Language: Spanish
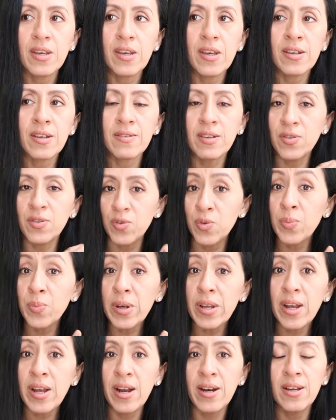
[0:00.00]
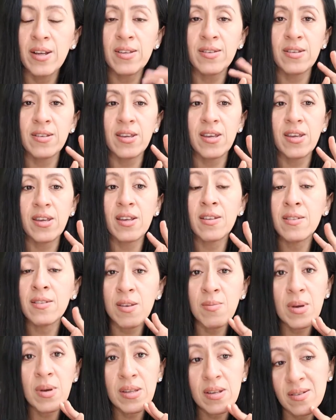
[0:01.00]
están súper caras y
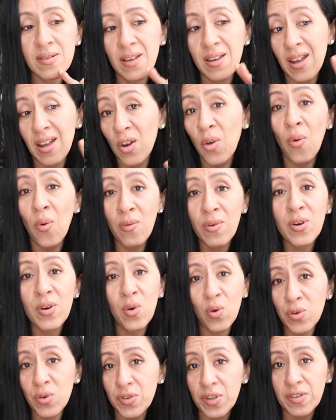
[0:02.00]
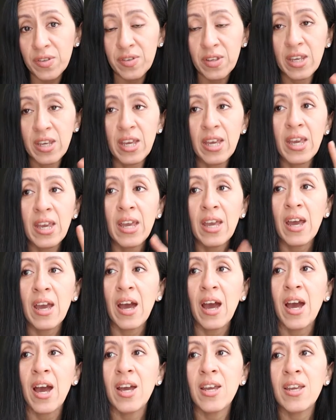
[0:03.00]
encima dicen que no va a haber cosas.
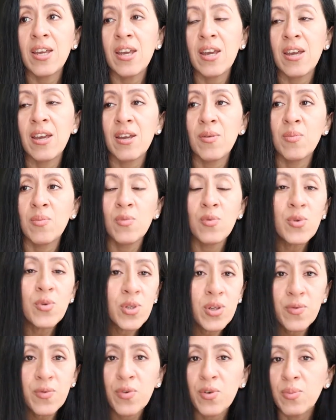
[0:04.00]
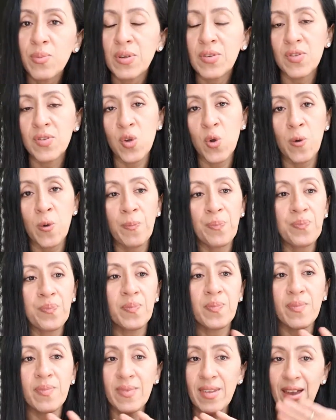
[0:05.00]
Hay eh, mucha información
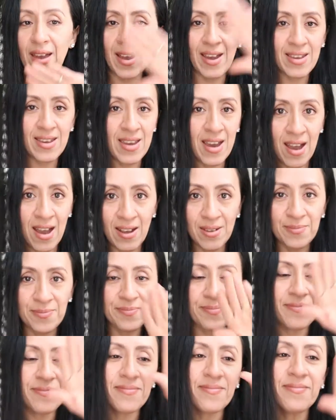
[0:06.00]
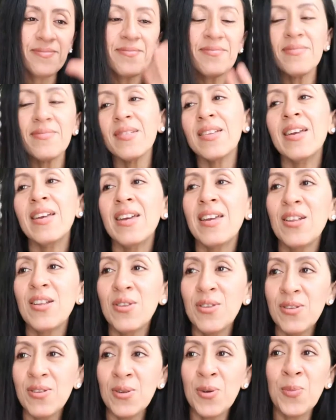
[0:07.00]
allá y
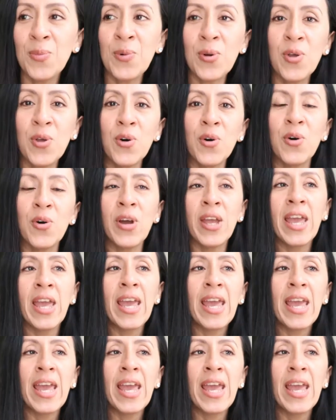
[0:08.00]
no puedo